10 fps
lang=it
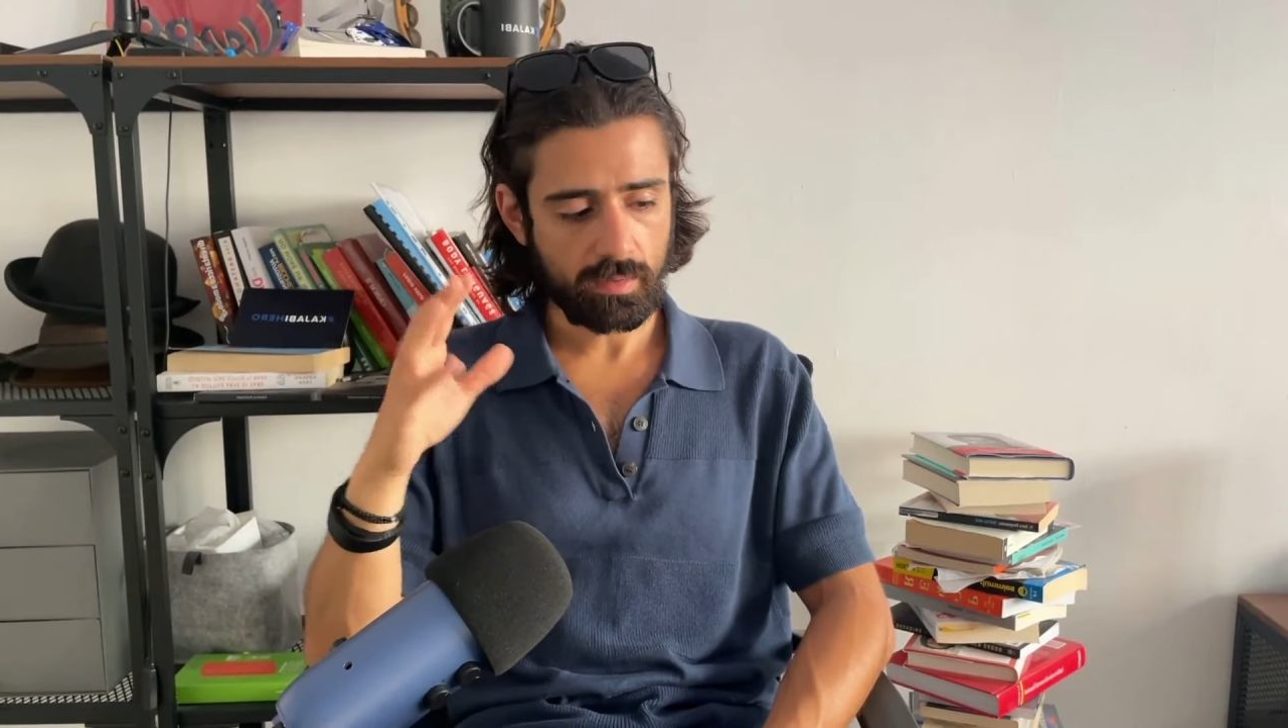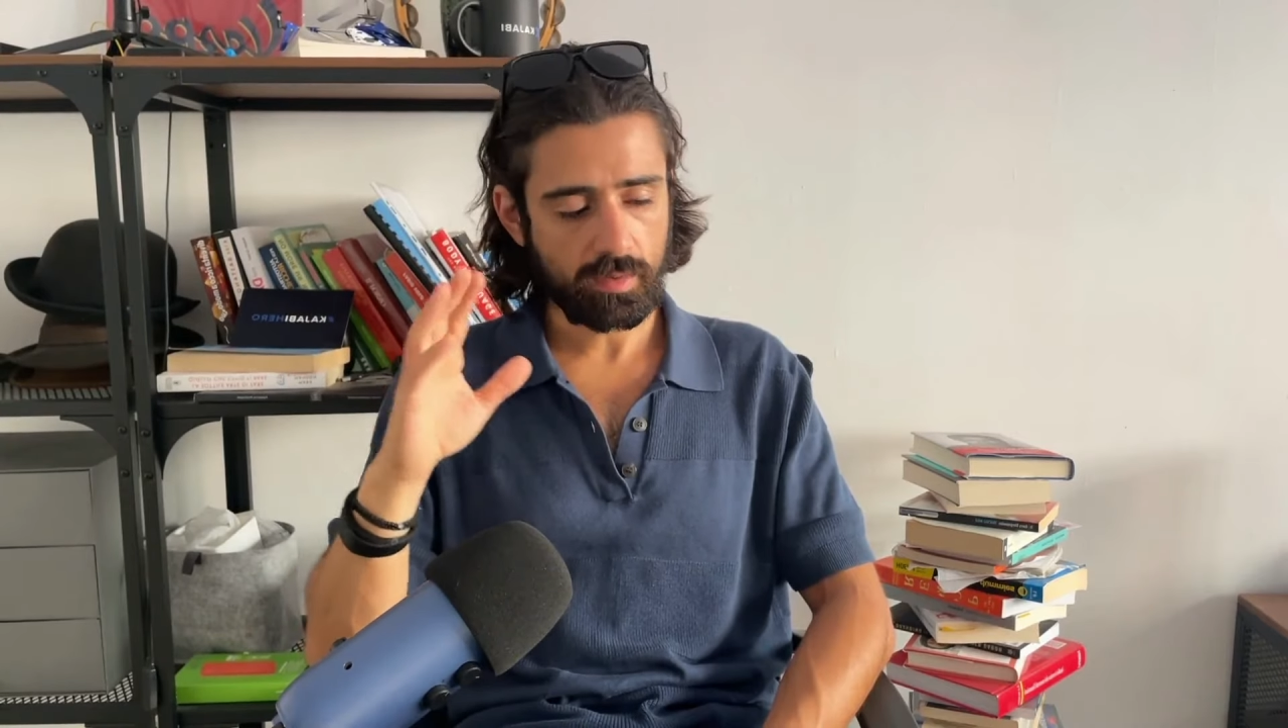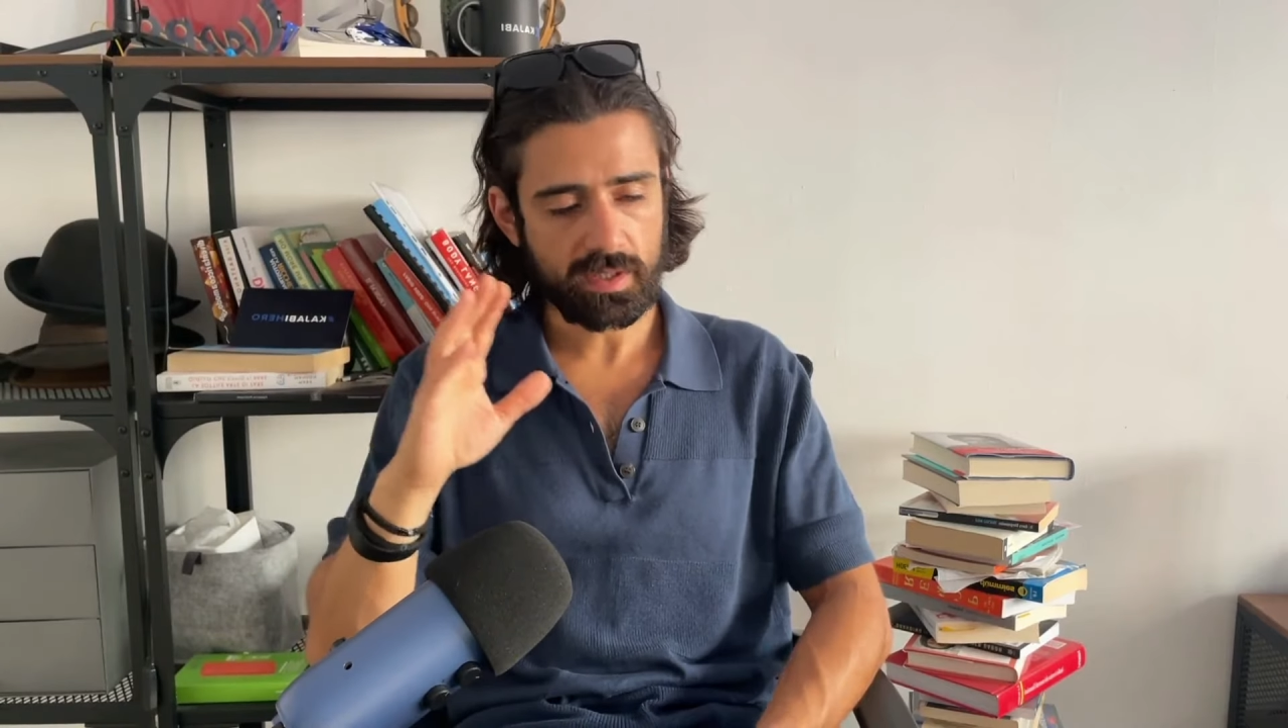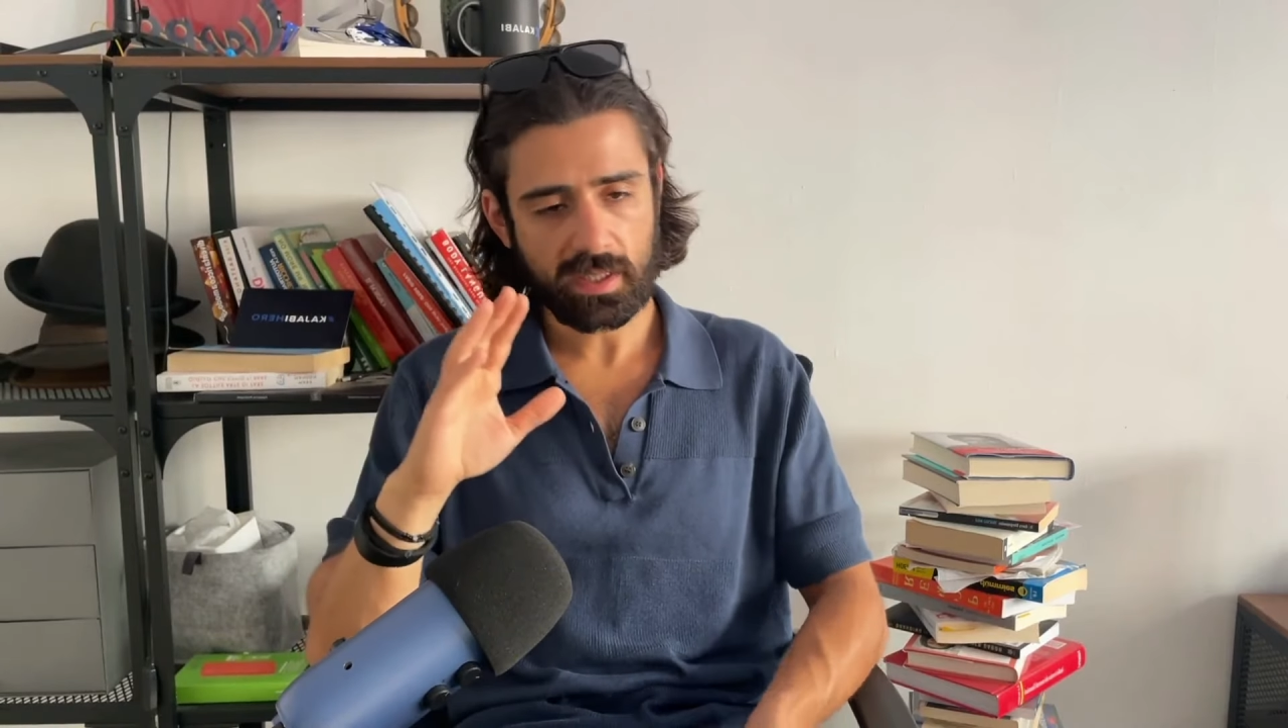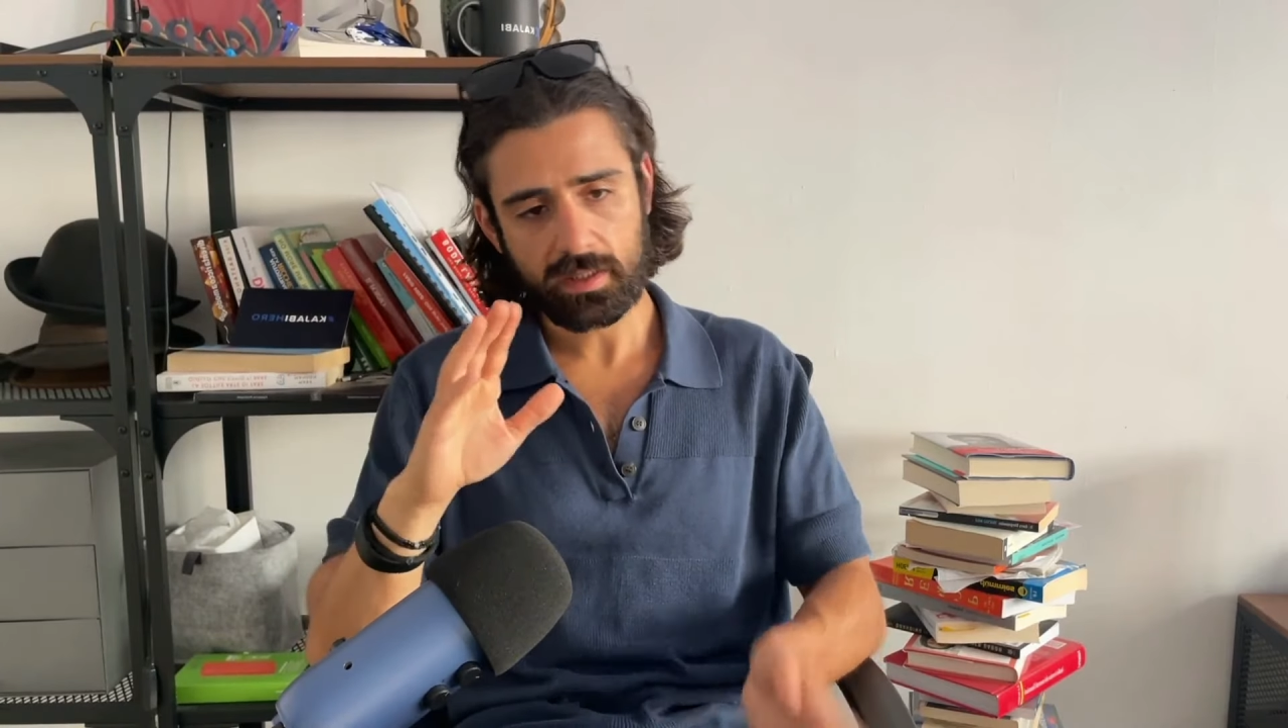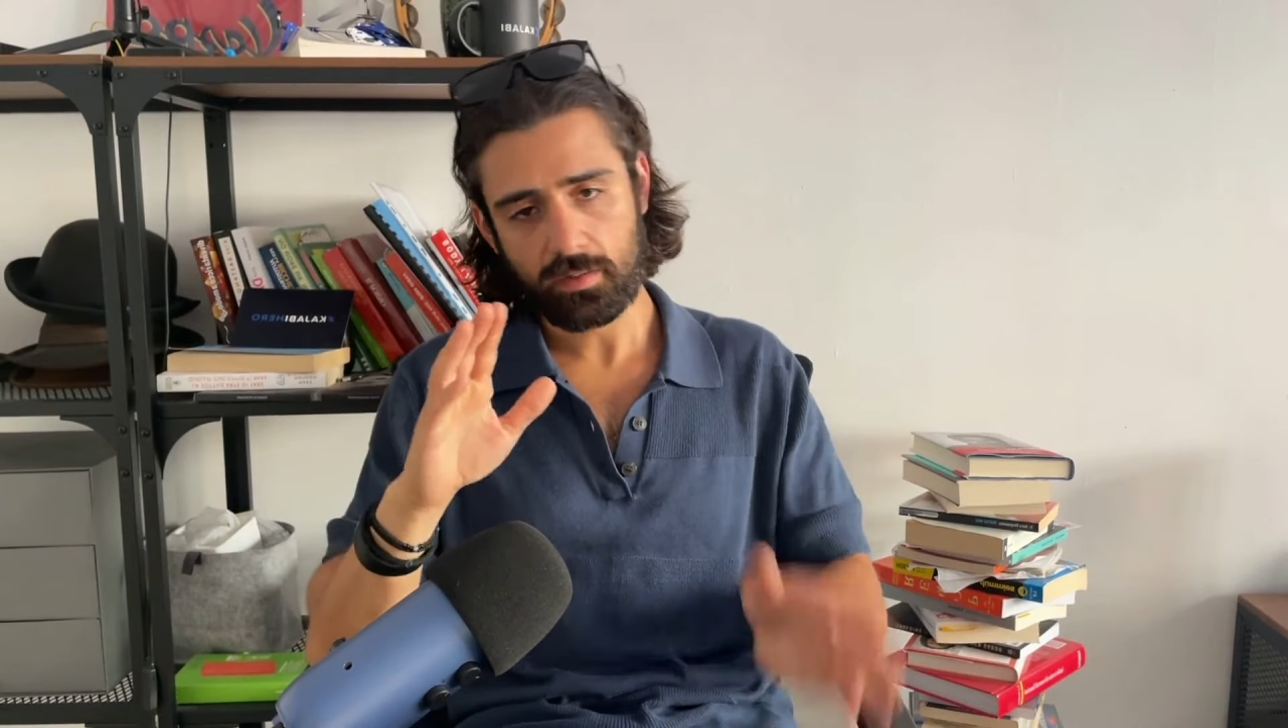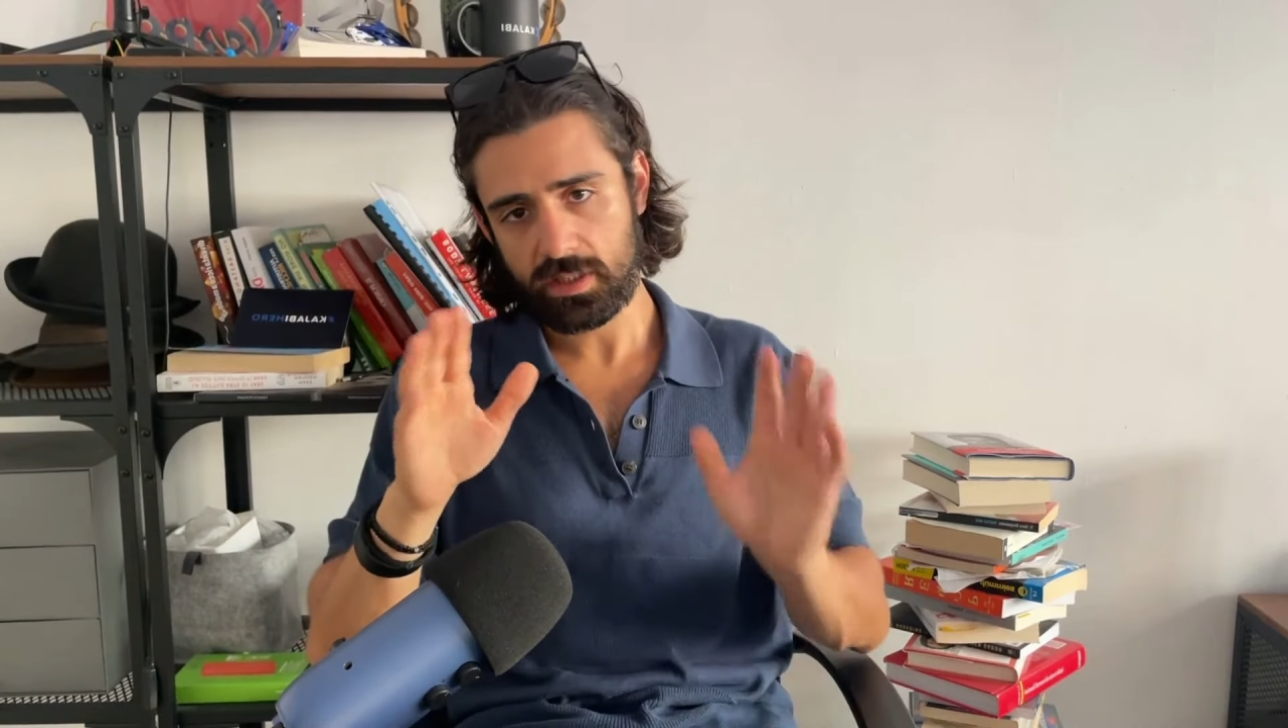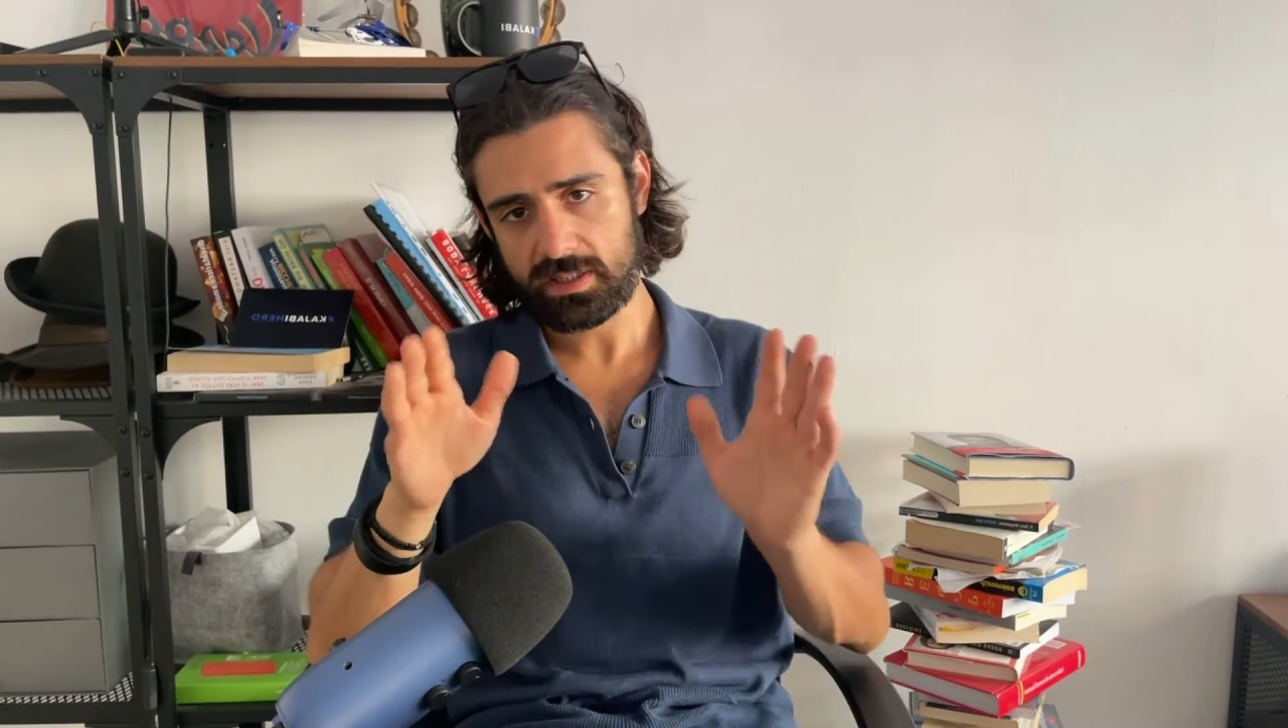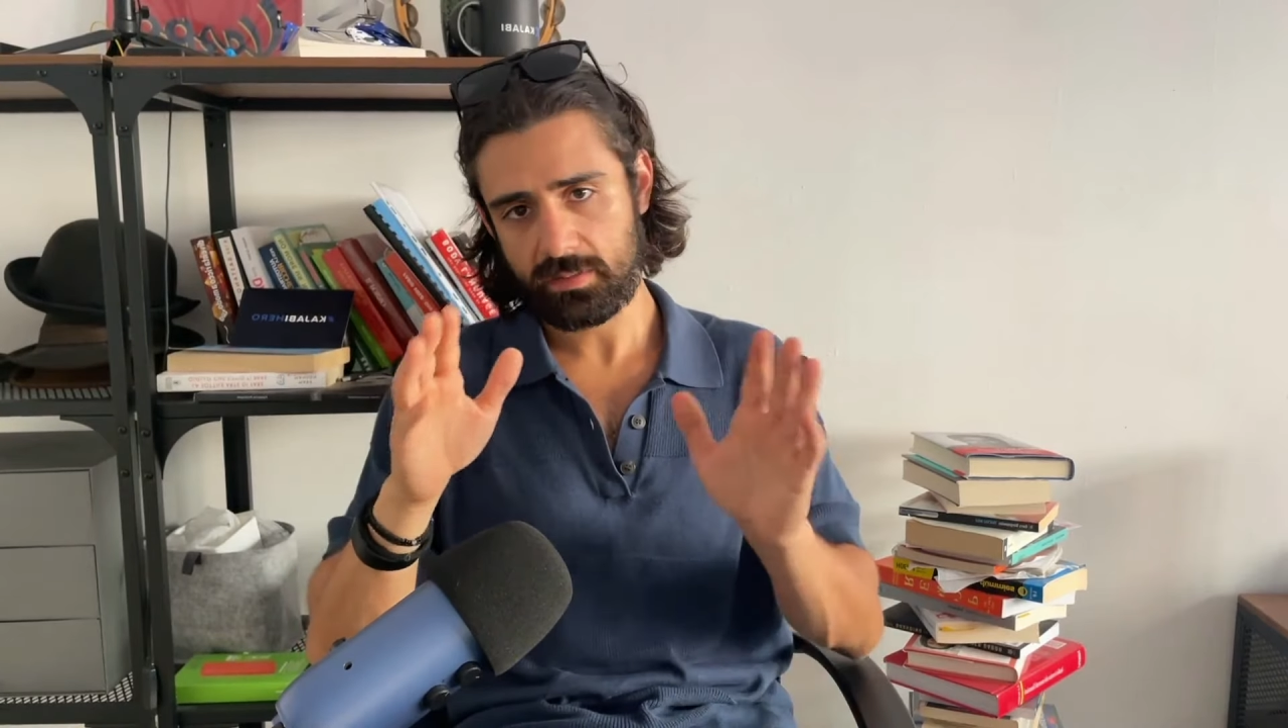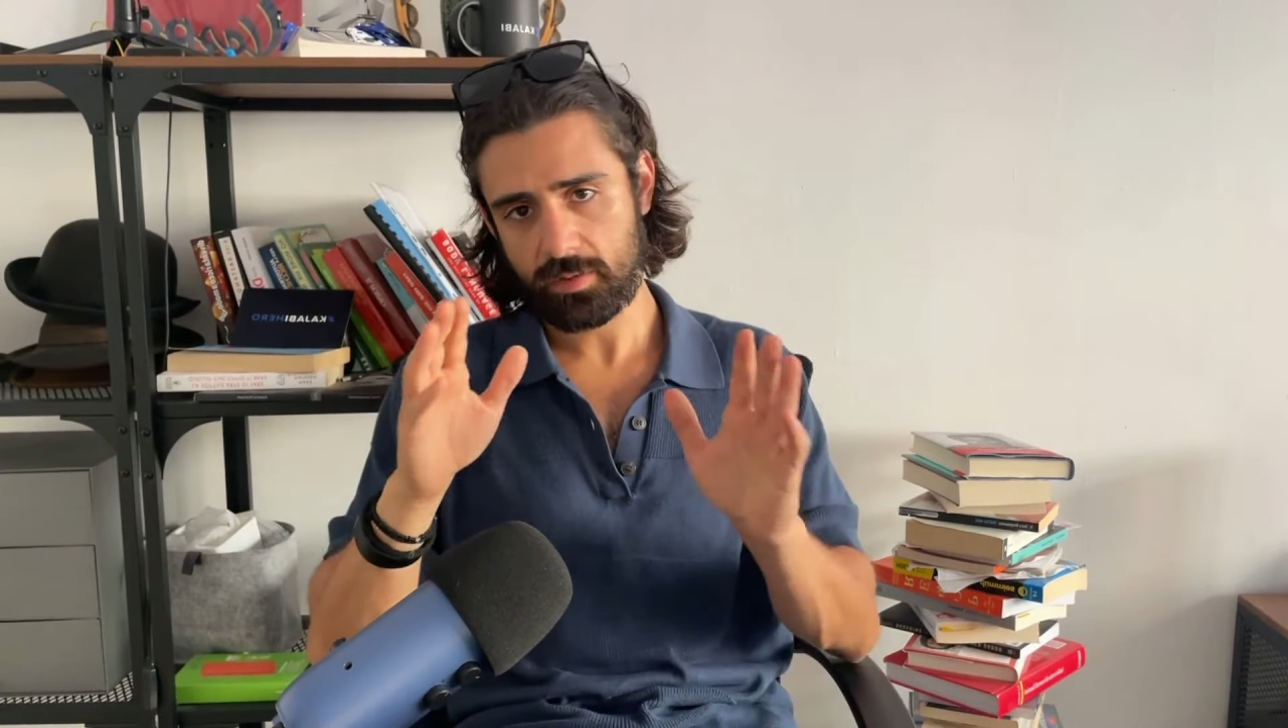lui ti categorizza